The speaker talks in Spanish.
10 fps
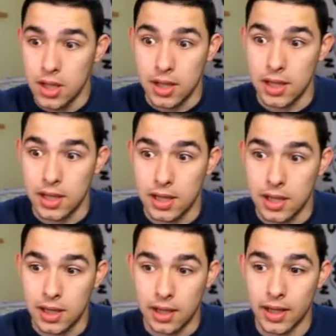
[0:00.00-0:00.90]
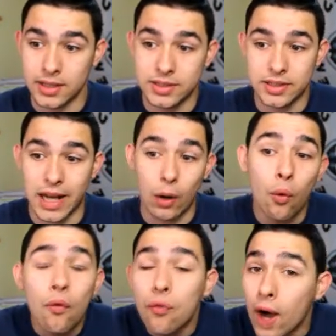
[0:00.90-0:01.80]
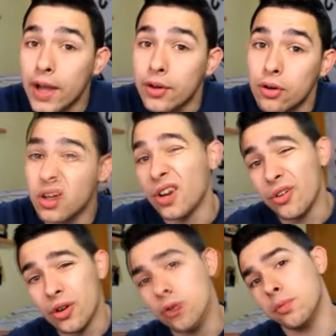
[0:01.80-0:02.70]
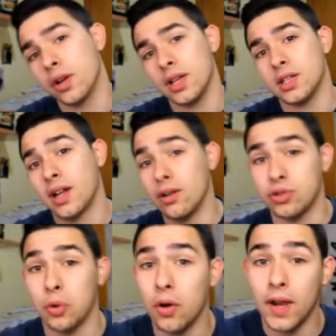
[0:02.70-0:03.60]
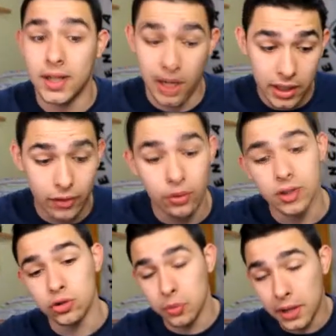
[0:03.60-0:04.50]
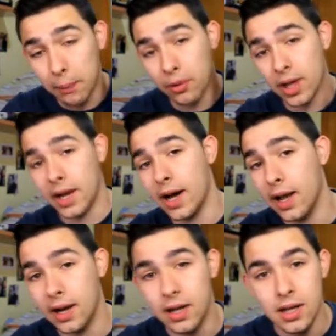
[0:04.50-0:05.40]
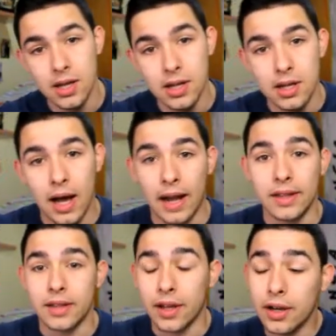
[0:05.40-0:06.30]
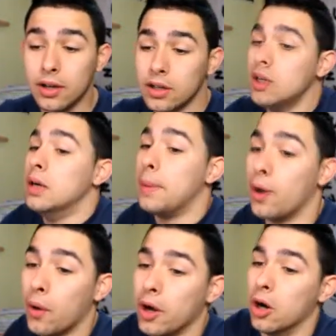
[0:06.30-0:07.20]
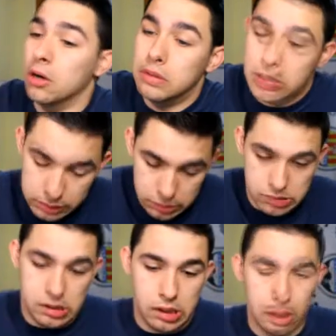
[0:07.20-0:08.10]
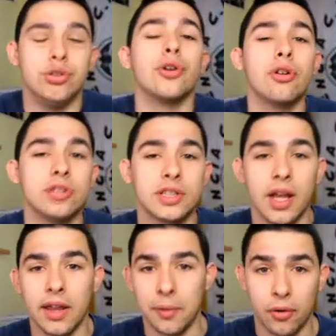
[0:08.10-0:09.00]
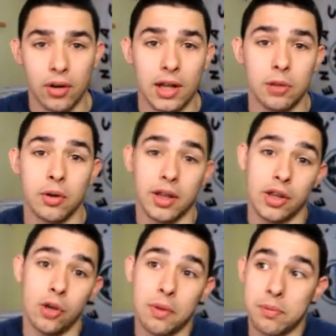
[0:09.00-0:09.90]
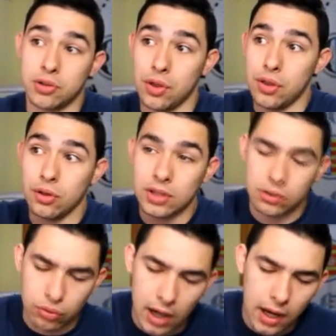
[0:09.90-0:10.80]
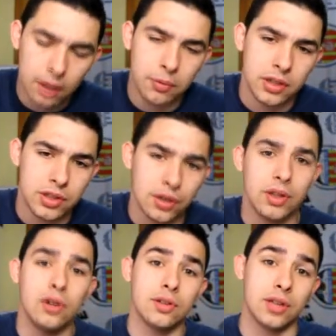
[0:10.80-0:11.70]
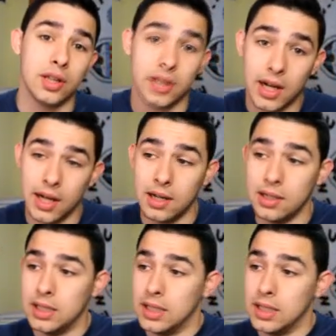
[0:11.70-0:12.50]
Y es algún fallo, creo yo, porque claro, si juego de lateral tengo que subir a apoyar al, al interior. Pero bueno, eh, son cosas que hay que ir mejorando, porque yo mi posición natural, por así decirlo, es central.